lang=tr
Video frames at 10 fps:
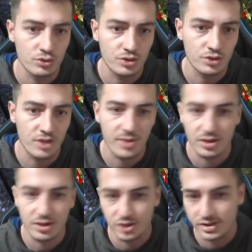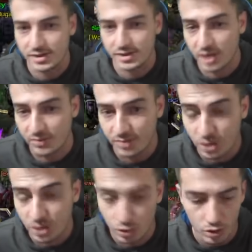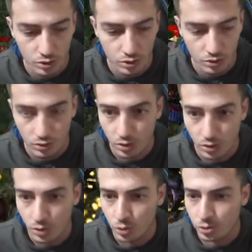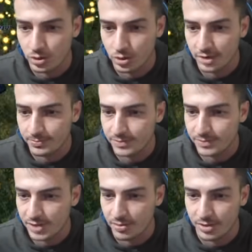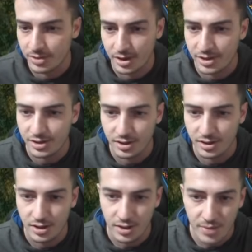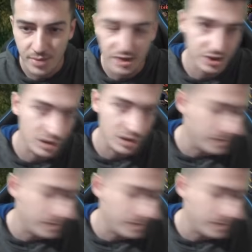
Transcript: İtemi alacağız. Keyfim hiç yok. Özür dilerim. Sebebi de ne? Bakın şimdi.